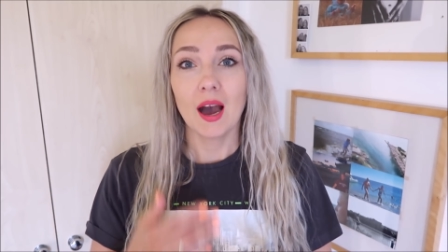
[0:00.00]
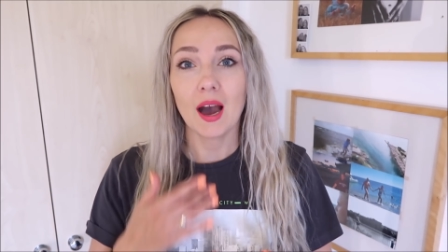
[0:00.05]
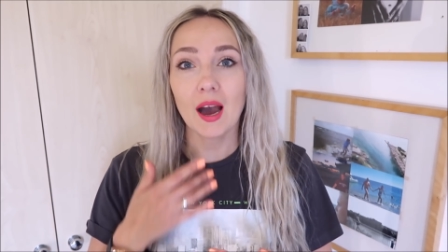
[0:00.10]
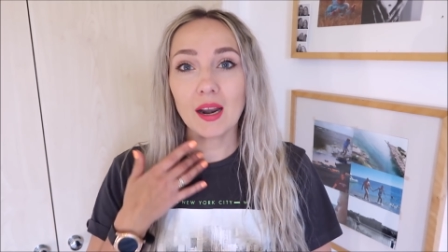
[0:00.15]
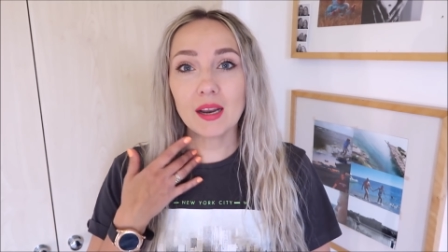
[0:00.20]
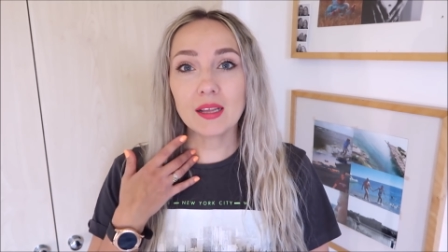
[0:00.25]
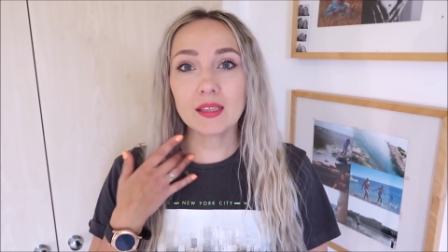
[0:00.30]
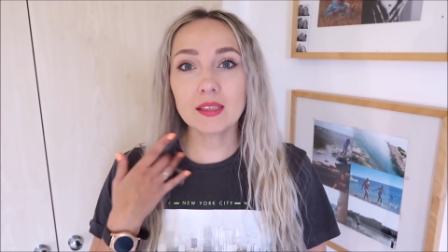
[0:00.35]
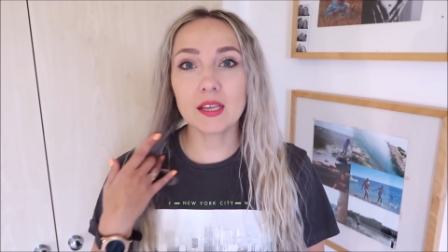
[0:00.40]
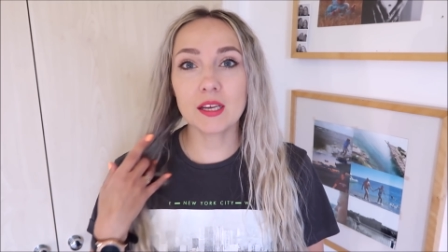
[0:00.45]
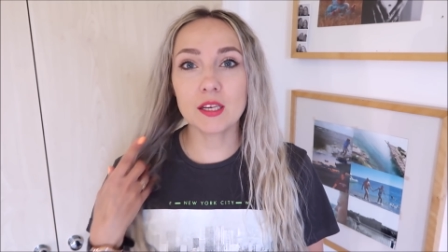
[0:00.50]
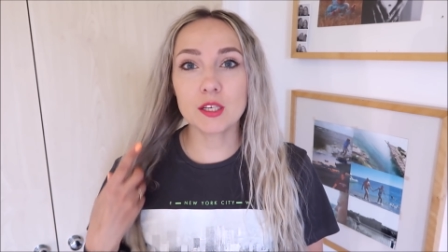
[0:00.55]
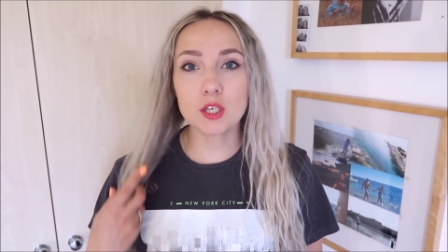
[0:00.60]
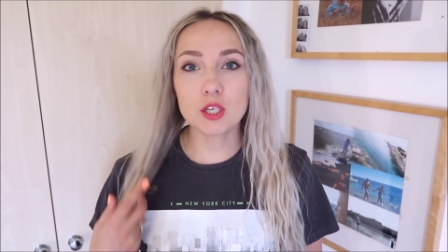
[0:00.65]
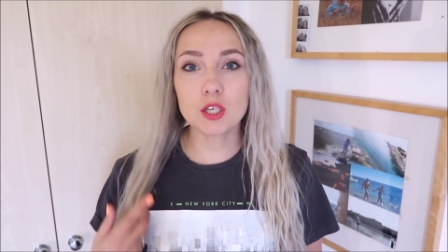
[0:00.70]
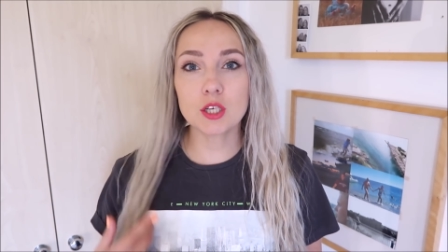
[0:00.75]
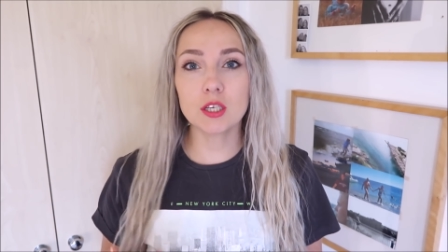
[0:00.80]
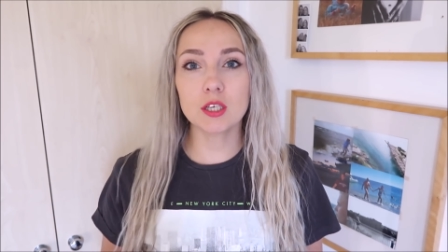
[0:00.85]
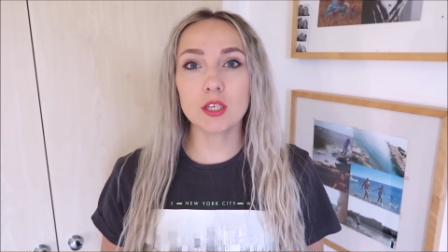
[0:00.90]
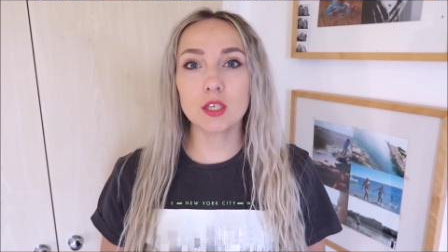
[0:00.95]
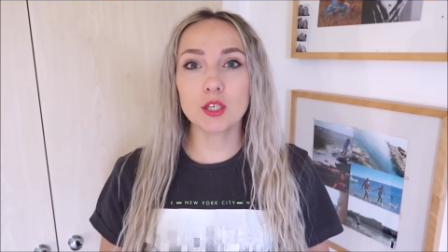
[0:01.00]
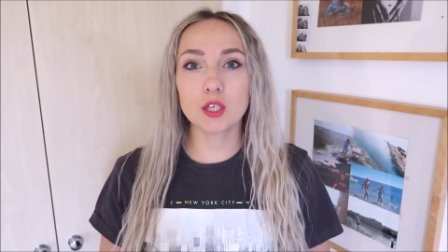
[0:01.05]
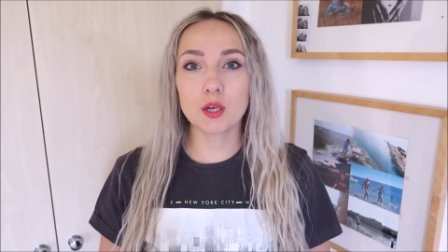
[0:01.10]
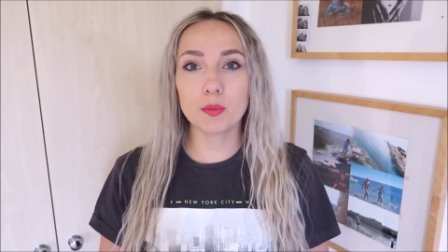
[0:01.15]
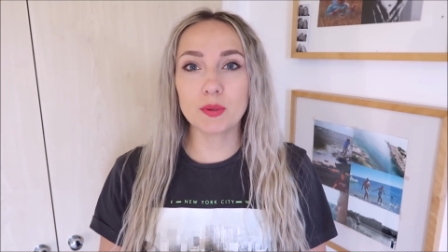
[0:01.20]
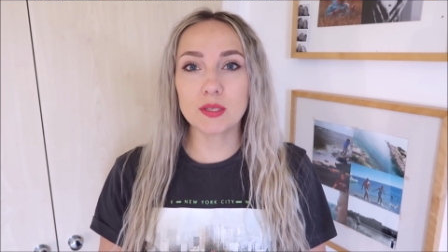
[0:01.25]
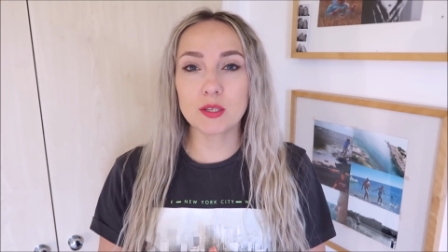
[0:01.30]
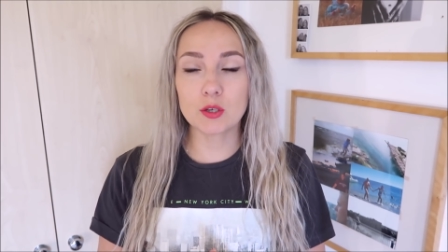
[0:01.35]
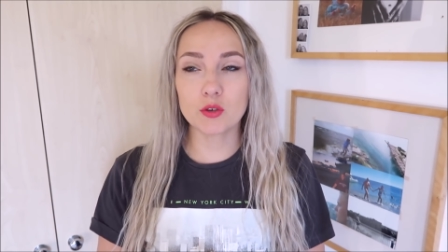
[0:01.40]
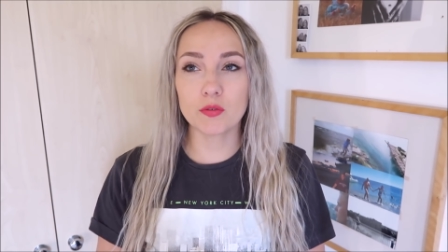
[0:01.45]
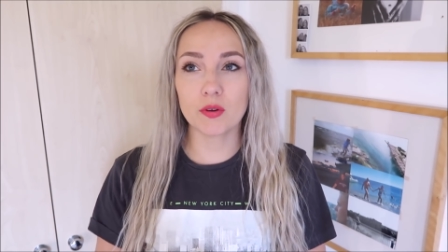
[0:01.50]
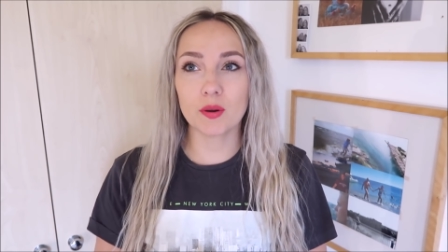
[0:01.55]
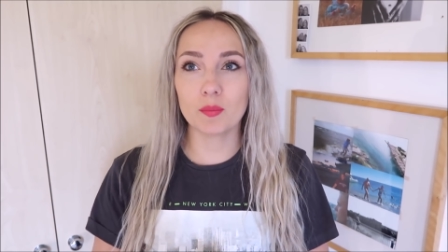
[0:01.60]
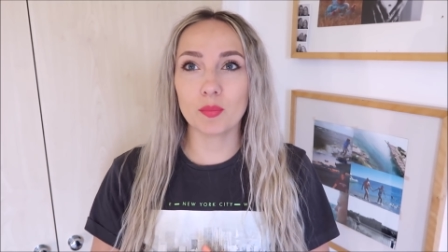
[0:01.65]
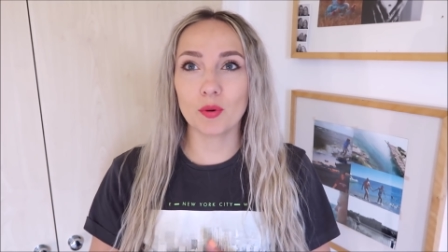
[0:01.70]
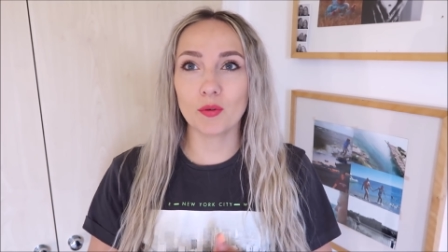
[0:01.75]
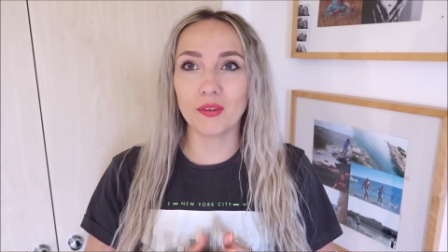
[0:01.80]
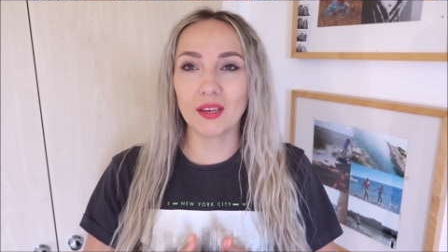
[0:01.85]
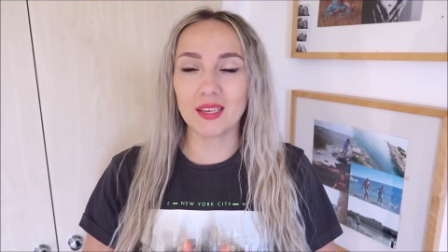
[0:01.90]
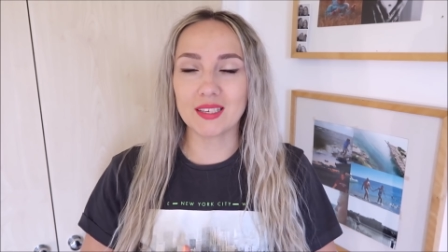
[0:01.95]
ale też, e, żeby coś Wam
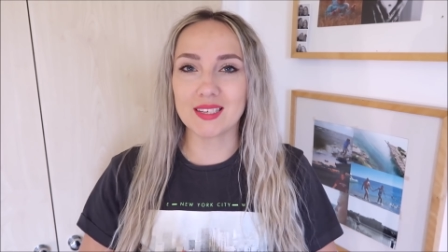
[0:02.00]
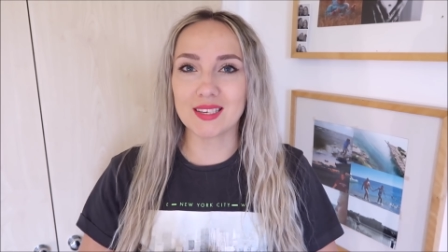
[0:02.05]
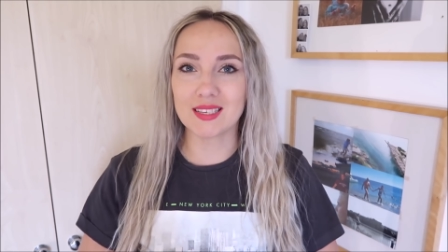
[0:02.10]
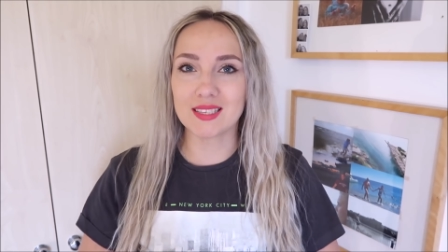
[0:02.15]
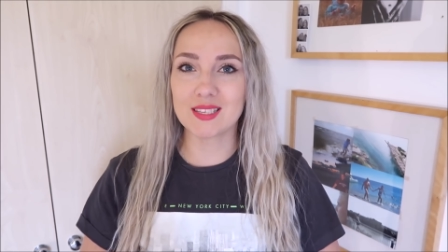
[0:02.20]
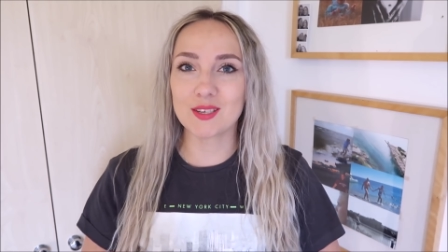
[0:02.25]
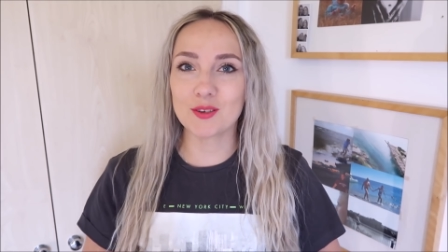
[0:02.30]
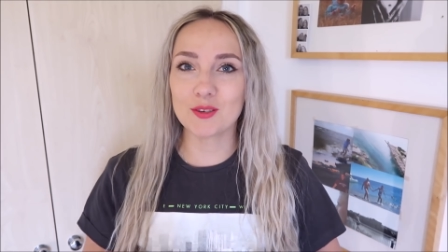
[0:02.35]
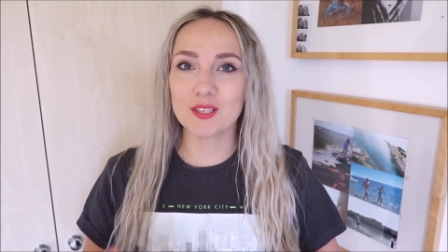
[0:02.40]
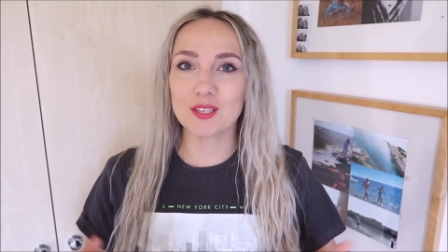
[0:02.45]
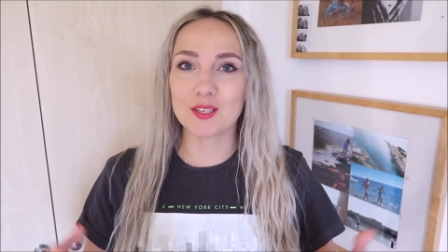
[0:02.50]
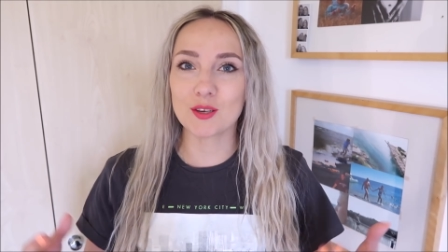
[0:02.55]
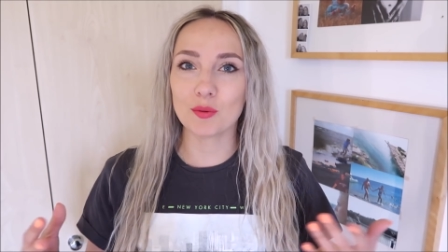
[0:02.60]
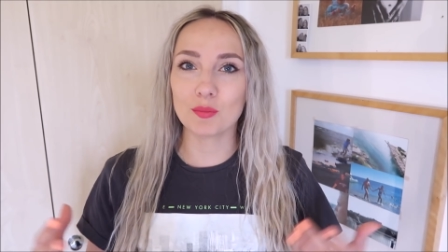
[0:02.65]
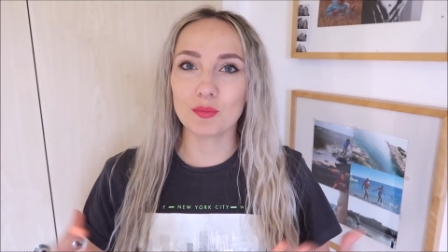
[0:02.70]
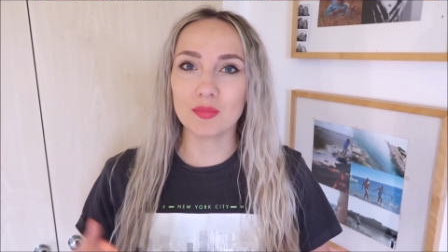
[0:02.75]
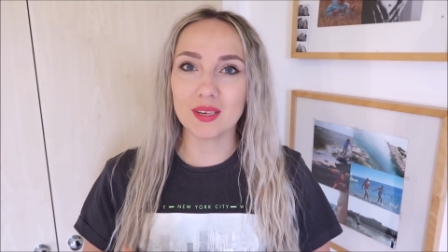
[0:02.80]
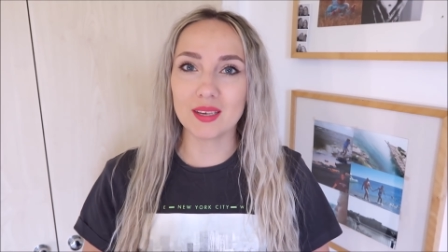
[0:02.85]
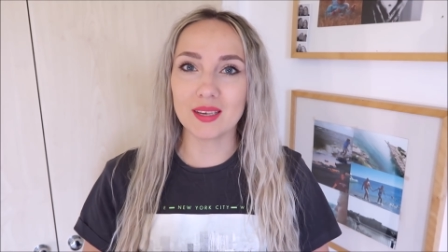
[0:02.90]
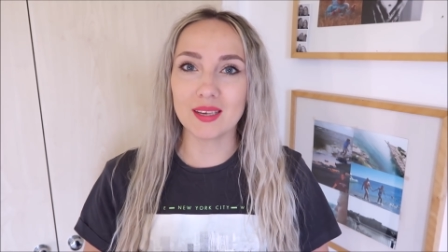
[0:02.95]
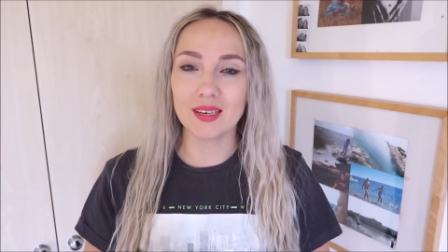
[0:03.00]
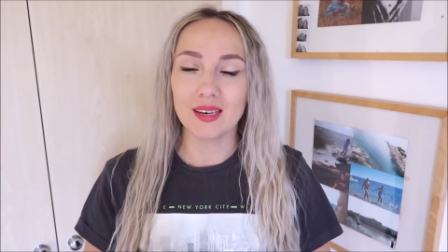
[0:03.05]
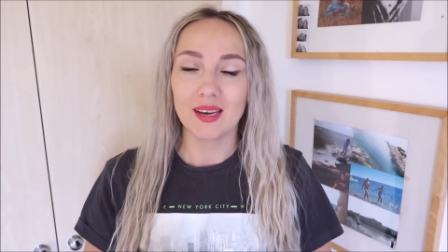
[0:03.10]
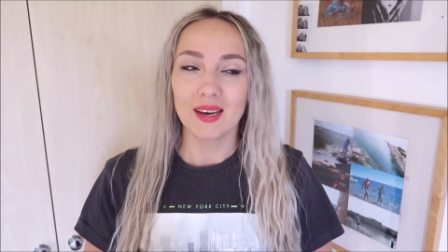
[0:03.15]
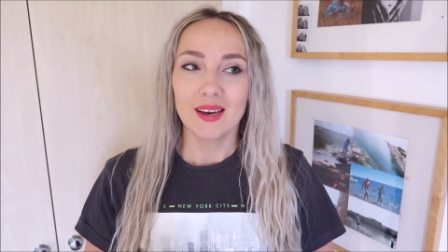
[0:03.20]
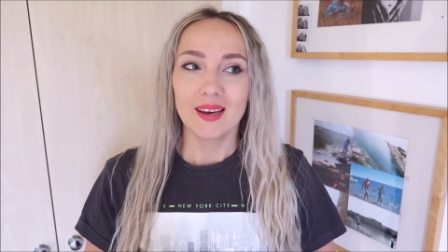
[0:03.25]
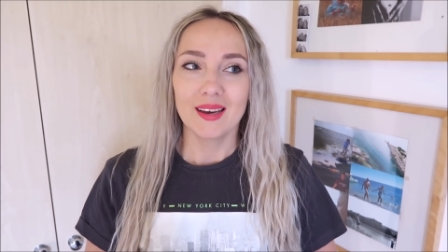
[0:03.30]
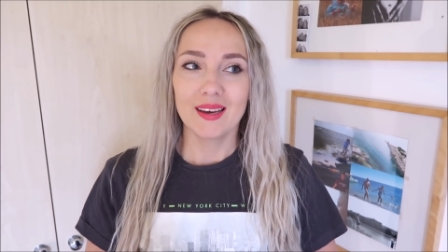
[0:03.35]
powiedzieć, coś co mi